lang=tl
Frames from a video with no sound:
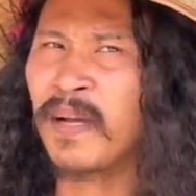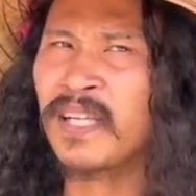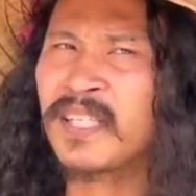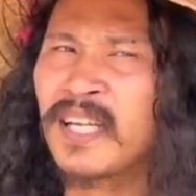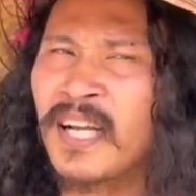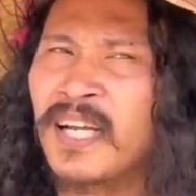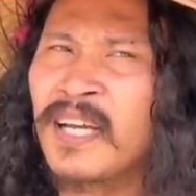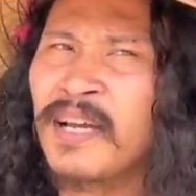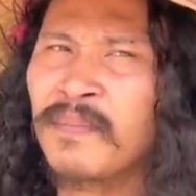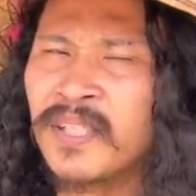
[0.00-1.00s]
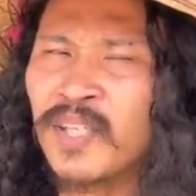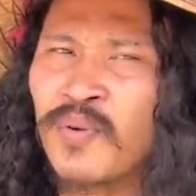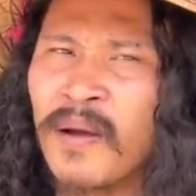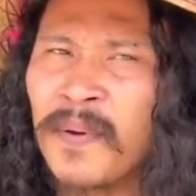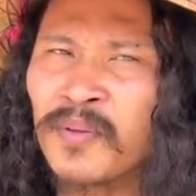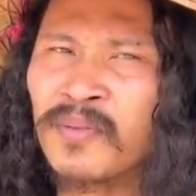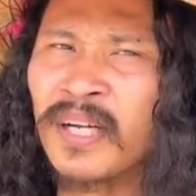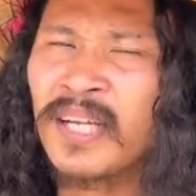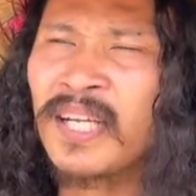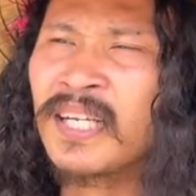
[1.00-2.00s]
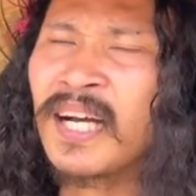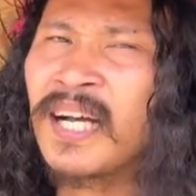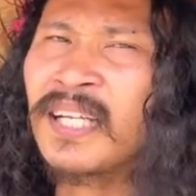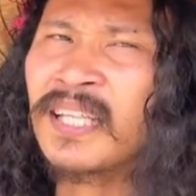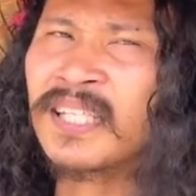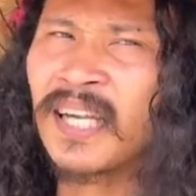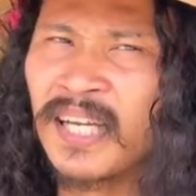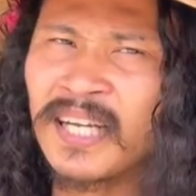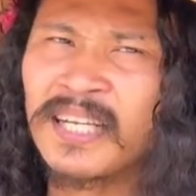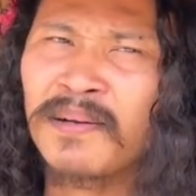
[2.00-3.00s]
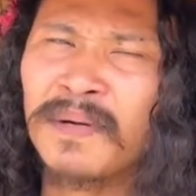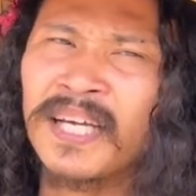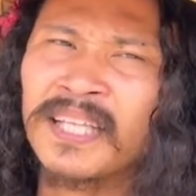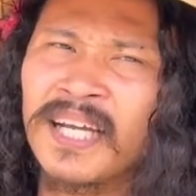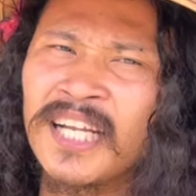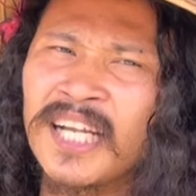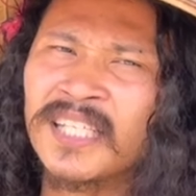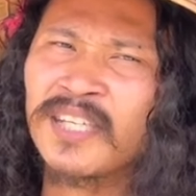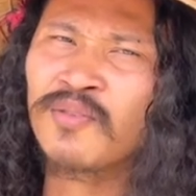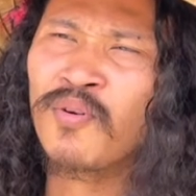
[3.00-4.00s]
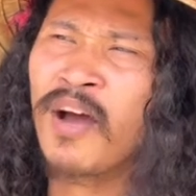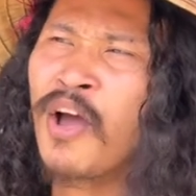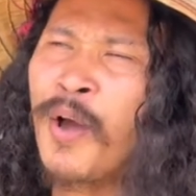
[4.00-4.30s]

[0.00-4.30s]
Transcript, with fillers: page dire. Mr. Suabe to trading daghan kitag sakyanan nga ipakita diya sa inyo ha.